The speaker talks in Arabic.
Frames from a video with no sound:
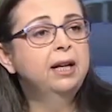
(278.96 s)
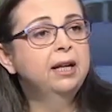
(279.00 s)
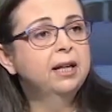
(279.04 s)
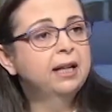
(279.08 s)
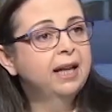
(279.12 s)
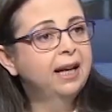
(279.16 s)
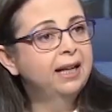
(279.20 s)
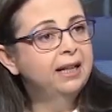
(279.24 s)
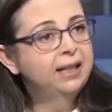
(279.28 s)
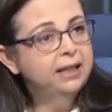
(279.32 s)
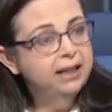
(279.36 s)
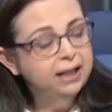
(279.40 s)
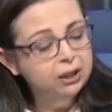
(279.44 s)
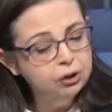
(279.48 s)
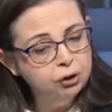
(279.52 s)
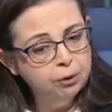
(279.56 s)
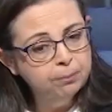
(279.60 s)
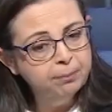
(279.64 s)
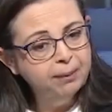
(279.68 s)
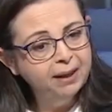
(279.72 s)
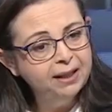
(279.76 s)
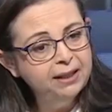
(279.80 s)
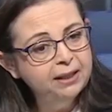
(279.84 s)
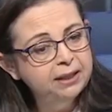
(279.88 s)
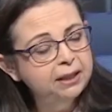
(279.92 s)
كان
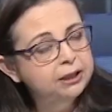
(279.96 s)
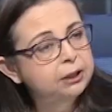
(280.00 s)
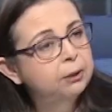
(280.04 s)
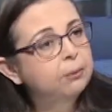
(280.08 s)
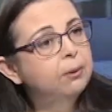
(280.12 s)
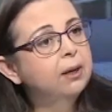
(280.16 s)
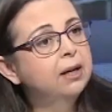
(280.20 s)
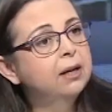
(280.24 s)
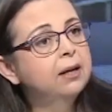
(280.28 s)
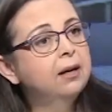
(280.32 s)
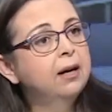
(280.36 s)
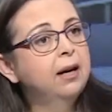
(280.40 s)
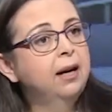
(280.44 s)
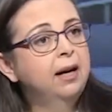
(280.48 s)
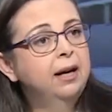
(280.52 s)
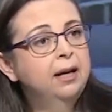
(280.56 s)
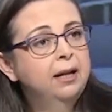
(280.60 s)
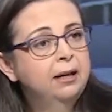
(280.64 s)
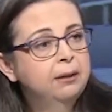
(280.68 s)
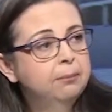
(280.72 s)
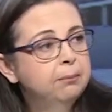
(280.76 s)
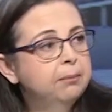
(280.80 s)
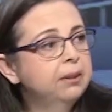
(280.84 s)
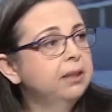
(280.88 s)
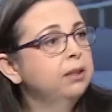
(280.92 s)
يجب ان نتوقع
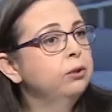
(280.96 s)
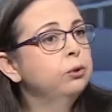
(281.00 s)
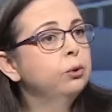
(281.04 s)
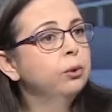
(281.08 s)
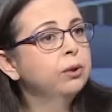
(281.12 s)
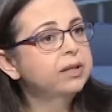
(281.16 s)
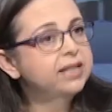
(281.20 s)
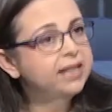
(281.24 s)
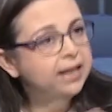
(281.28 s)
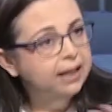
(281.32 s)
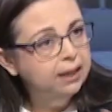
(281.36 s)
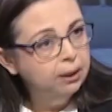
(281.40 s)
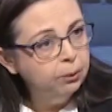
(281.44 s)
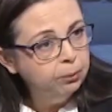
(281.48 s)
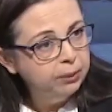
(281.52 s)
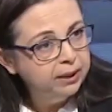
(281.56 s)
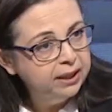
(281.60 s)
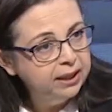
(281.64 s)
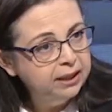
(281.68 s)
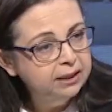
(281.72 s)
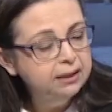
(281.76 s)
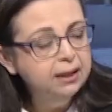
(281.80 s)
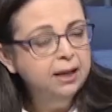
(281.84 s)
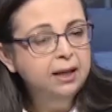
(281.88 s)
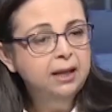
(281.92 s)
منذ
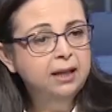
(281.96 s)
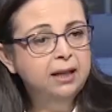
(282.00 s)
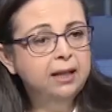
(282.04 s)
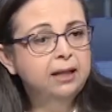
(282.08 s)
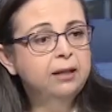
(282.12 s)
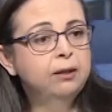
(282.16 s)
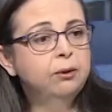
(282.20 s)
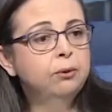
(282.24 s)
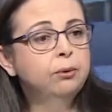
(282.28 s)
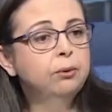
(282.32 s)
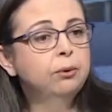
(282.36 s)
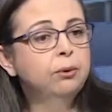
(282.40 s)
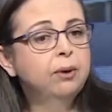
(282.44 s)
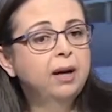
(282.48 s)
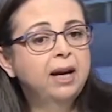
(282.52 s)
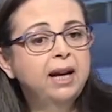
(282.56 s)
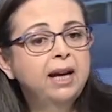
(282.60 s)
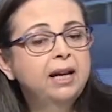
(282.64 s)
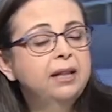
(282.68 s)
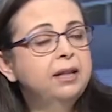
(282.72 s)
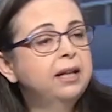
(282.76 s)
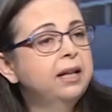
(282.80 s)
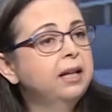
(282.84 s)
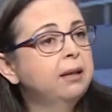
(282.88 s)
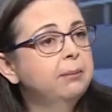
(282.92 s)
سنوات انه
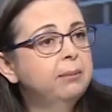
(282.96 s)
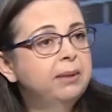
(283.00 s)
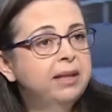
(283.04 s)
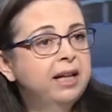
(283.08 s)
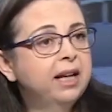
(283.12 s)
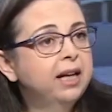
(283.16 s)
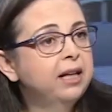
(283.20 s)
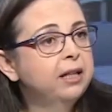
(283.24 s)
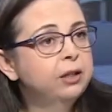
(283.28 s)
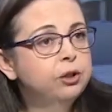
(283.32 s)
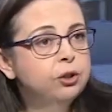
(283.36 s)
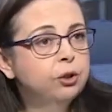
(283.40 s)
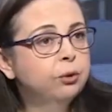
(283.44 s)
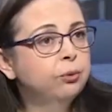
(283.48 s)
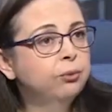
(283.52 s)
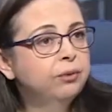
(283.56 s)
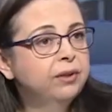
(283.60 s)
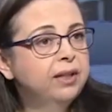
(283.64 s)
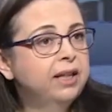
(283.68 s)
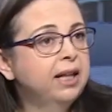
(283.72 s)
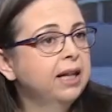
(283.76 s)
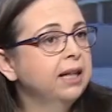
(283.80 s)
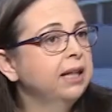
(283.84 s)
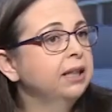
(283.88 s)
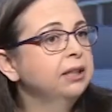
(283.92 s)
هذه المياه
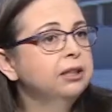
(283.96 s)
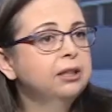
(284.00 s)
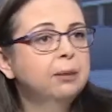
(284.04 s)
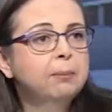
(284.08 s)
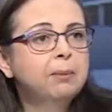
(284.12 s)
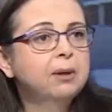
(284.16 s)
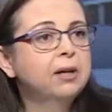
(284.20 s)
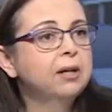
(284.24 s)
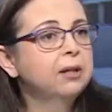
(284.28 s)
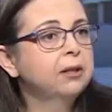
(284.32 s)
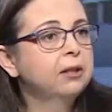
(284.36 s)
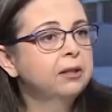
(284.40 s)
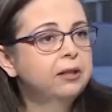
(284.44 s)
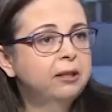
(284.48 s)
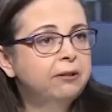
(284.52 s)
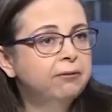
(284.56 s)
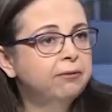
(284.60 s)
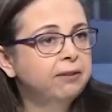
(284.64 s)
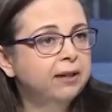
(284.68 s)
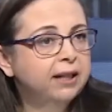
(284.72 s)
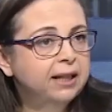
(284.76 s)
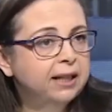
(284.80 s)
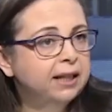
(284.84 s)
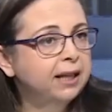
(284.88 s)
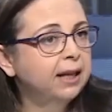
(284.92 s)
الجوفيه لن تبقى
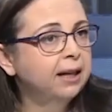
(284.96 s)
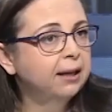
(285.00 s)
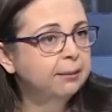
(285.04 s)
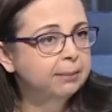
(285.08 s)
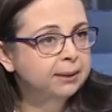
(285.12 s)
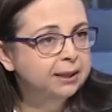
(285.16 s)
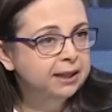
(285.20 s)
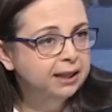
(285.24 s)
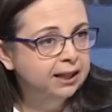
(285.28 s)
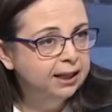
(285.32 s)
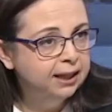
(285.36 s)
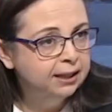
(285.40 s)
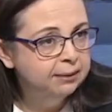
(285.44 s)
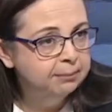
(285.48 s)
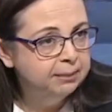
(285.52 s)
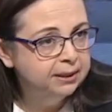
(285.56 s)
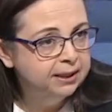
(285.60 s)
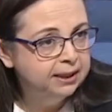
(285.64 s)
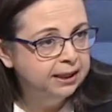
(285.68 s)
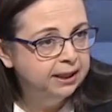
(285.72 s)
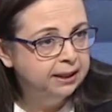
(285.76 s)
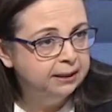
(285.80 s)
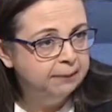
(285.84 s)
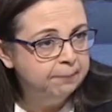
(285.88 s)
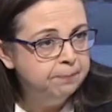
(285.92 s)
نظيفه الى ابد
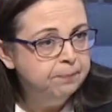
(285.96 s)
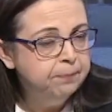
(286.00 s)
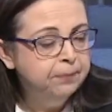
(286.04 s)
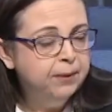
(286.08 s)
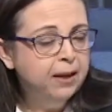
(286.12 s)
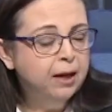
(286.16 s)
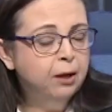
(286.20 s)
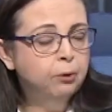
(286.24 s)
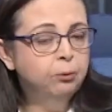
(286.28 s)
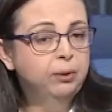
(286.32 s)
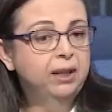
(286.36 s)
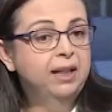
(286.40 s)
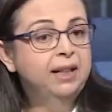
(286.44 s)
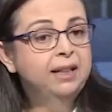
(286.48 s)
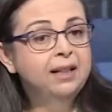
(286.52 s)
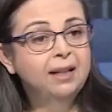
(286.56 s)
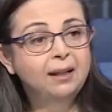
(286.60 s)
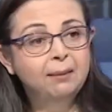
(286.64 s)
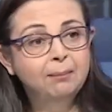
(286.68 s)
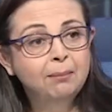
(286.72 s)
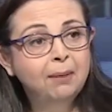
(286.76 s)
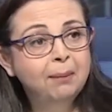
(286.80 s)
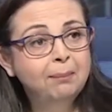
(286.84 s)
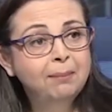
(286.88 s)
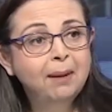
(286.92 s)
الابدين ونحن
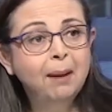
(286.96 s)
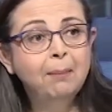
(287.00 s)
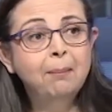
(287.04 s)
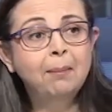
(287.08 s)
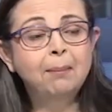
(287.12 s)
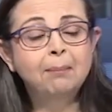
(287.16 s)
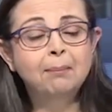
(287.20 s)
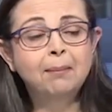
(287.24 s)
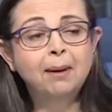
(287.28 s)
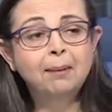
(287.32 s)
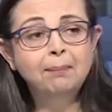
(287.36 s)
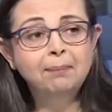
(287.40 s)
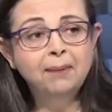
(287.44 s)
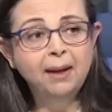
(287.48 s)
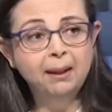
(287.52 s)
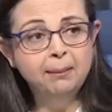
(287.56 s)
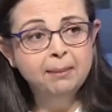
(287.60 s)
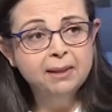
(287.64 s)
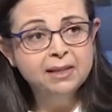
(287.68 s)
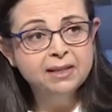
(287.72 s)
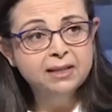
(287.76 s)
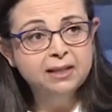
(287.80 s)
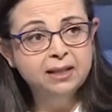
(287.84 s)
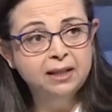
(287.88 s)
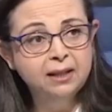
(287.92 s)
لما ما
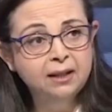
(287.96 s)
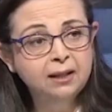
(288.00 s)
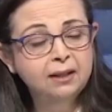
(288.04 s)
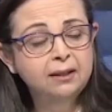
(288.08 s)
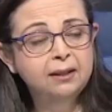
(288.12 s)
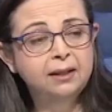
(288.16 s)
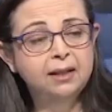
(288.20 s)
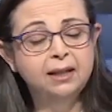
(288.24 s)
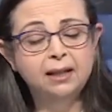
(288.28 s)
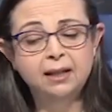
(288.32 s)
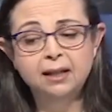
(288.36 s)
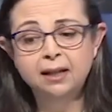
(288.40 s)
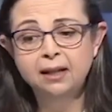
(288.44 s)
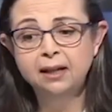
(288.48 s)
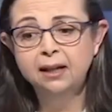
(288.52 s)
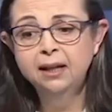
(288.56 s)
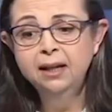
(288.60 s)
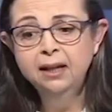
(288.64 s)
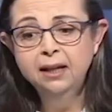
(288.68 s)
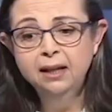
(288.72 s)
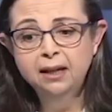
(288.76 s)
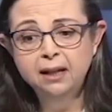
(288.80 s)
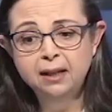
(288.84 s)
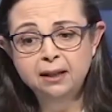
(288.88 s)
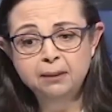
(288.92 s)
بنعمل صيانه
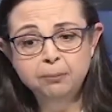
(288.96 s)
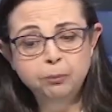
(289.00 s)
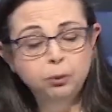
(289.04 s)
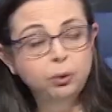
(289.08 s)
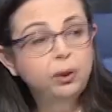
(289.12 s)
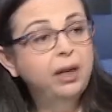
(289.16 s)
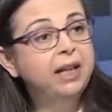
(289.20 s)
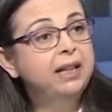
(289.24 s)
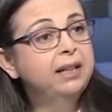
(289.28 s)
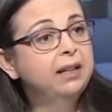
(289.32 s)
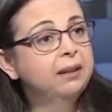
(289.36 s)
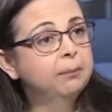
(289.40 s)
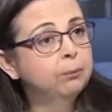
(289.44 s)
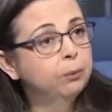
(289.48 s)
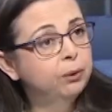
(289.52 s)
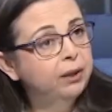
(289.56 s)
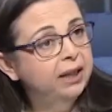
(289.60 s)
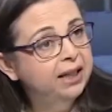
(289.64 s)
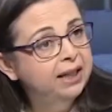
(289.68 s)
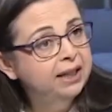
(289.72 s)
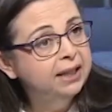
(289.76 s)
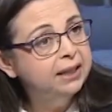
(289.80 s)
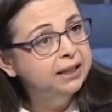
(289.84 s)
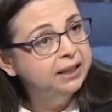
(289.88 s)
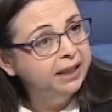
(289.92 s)

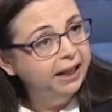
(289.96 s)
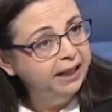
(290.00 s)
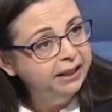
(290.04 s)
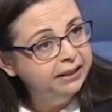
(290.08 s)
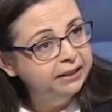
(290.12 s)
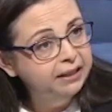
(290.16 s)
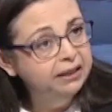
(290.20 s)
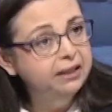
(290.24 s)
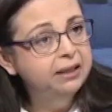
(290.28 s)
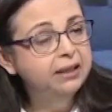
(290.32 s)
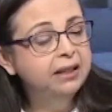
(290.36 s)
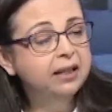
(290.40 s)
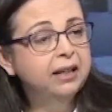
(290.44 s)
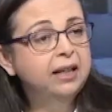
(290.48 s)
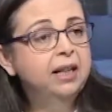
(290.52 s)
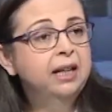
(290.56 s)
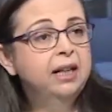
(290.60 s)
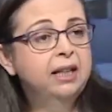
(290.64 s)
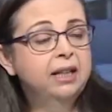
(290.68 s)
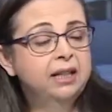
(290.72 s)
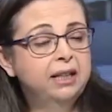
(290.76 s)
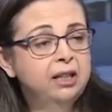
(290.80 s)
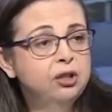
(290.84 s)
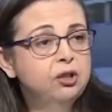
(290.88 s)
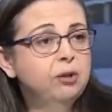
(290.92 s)
لبنانا التحتيه
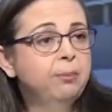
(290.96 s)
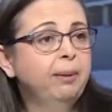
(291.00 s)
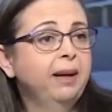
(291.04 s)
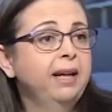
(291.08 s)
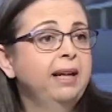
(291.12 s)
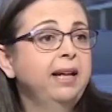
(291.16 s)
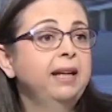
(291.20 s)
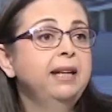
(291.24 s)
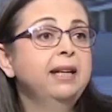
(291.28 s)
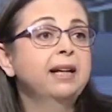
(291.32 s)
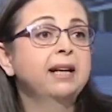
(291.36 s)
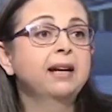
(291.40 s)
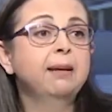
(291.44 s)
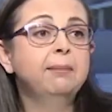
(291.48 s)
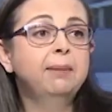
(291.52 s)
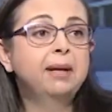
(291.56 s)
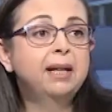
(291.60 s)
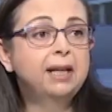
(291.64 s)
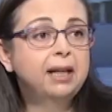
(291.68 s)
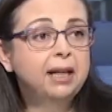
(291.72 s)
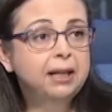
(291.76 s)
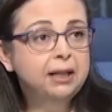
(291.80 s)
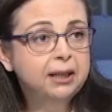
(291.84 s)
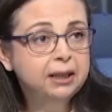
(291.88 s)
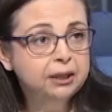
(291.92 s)
يجب علينا
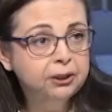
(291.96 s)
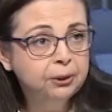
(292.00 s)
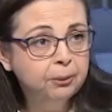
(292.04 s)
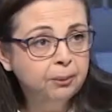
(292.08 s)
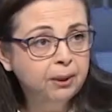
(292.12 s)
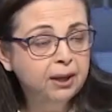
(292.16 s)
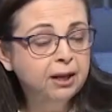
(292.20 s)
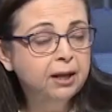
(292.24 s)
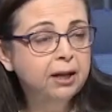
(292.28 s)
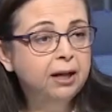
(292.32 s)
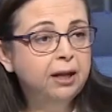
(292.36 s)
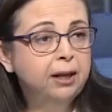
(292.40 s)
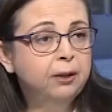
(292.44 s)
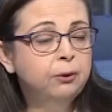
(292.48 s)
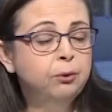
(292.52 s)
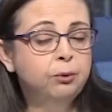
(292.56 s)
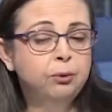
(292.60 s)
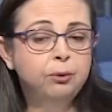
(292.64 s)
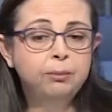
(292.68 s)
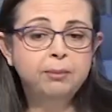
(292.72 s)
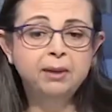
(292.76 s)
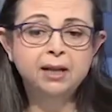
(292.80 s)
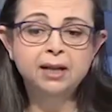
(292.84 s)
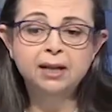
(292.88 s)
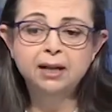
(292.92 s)
كمان ان نتوقع انه
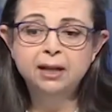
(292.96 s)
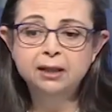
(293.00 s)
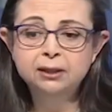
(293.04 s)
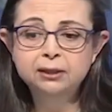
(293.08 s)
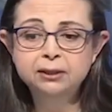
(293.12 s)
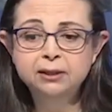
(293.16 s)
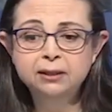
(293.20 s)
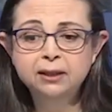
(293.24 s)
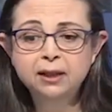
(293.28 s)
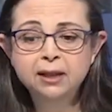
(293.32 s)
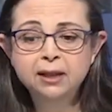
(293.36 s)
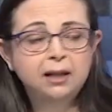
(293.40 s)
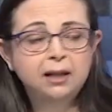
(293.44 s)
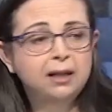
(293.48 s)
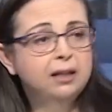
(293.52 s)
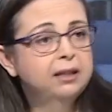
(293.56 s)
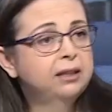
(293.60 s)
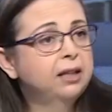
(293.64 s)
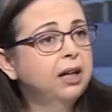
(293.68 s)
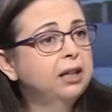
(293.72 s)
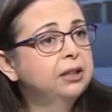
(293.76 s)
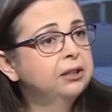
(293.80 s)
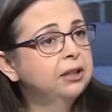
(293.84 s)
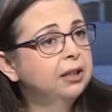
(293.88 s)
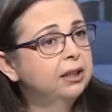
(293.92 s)
يمكن قد
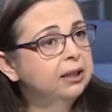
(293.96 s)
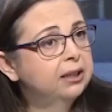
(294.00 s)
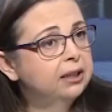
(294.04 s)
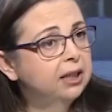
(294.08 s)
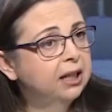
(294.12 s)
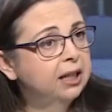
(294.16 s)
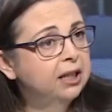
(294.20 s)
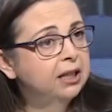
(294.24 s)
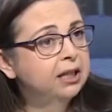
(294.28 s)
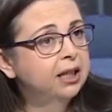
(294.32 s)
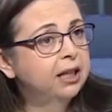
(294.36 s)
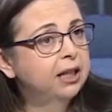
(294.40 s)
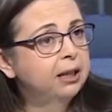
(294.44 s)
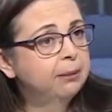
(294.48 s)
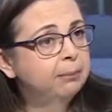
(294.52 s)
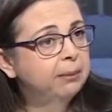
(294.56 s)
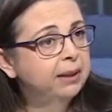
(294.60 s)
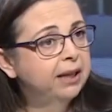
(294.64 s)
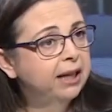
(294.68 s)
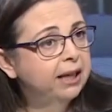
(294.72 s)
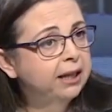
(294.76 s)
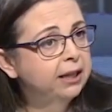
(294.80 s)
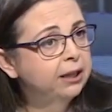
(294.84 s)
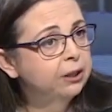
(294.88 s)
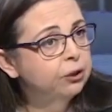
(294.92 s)
تختلط هذه
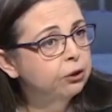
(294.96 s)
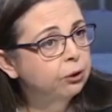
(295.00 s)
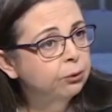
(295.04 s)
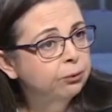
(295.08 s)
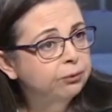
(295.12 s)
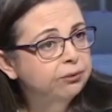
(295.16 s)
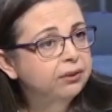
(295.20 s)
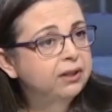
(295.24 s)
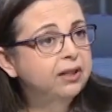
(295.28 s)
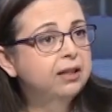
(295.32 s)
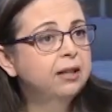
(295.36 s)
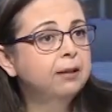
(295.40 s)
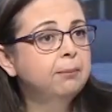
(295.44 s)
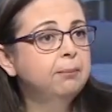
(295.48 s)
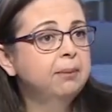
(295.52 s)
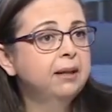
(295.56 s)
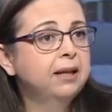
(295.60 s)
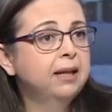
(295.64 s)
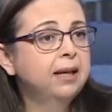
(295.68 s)
المياه الجوفيه